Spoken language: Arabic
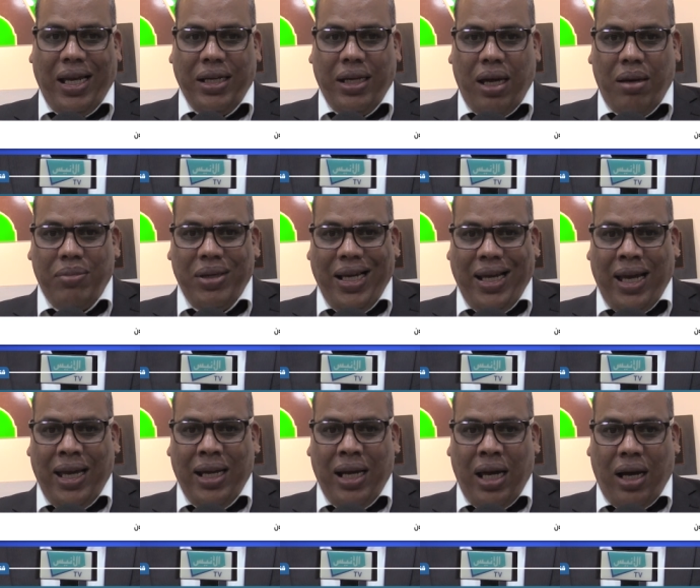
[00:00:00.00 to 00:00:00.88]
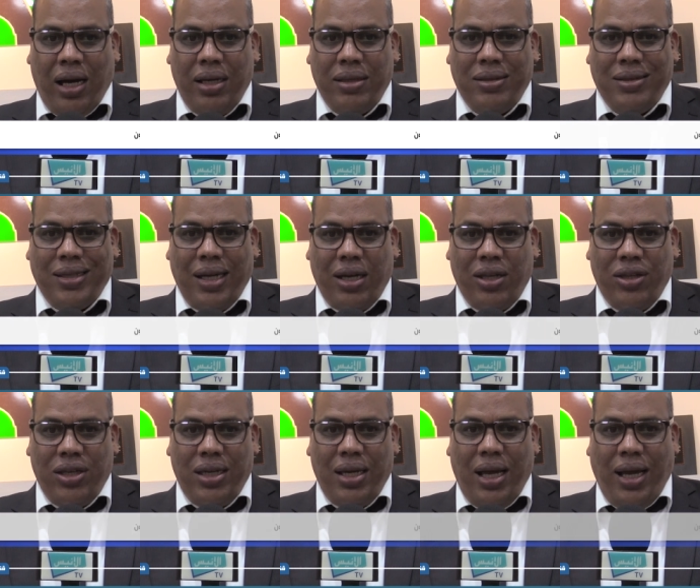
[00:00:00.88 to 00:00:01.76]
عنها بعلاقة
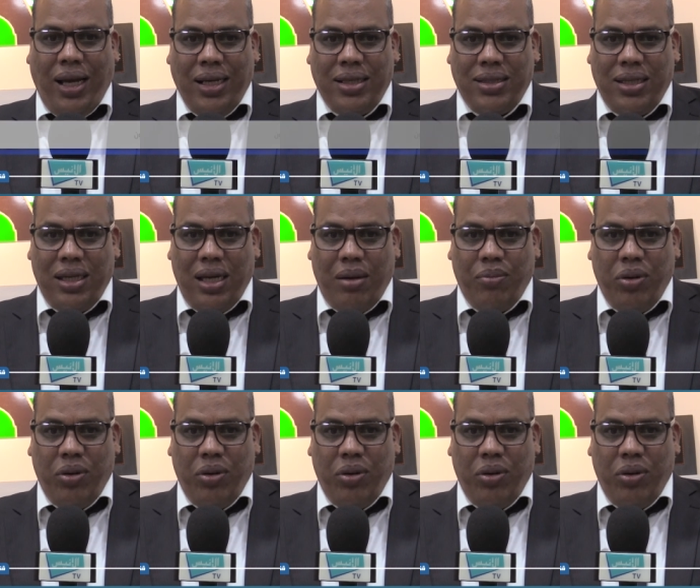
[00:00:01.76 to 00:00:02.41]
تغذية عكسية